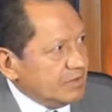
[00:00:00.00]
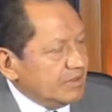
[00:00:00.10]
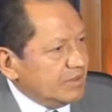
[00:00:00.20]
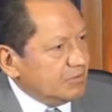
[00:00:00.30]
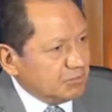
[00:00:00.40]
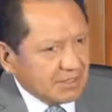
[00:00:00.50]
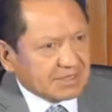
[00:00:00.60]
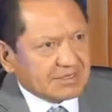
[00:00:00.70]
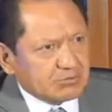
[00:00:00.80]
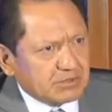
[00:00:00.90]
Y fui
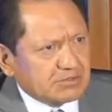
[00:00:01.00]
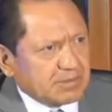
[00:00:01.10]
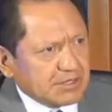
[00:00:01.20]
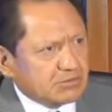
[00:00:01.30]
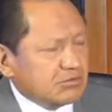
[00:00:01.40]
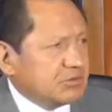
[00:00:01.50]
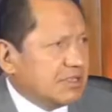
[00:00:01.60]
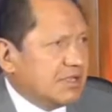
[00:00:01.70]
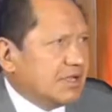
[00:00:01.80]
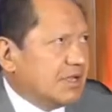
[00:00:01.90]
hasta su despacho, yo
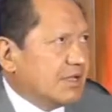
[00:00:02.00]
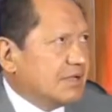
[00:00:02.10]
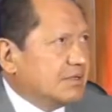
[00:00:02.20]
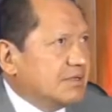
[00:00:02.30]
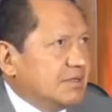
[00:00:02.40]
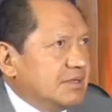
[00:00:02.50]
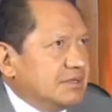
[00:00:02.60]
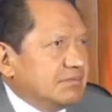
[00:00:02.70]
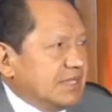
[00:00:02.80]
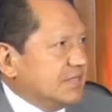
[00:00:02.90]
tenía
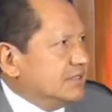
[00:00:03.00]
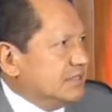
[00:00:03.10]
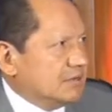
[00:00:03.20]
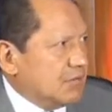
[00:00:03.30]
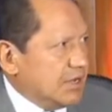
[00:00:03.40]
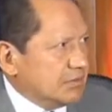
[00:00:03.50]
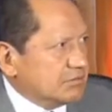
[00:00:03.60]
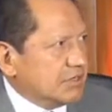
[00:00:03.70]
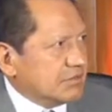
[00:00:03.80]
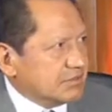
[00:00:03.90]
25 años,
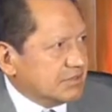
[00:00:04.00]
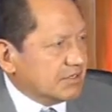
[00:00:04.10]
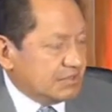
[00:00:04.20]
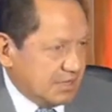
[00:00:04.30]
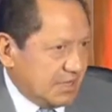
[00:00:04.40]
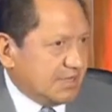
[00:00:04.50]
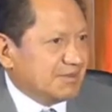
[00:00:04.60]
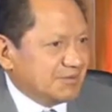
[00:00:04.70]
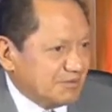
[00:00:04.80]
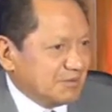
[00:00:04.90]
una cosa, hace ya
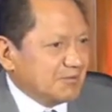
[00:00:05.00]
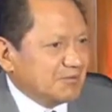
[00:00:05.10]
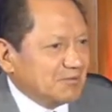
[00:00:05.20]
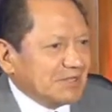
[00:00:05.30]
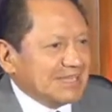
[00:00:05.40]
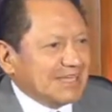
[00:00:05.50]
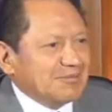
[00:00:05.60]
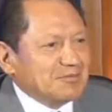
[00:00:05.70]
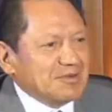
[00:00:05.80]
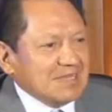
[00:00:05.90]
un buen
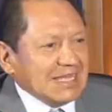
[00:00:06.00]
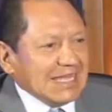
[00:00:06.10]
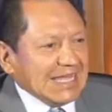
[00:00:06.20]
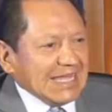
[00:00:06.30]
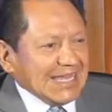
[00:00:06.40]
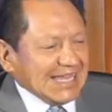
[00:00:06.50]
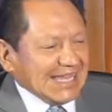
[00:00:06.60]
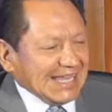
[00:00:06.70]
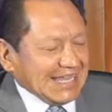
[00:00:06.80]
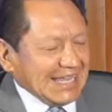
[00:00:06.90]
tiempo. Nada,
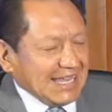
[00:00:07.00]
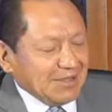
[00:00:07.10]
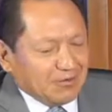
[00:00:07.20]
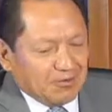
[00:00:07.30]
nada. Y le digo,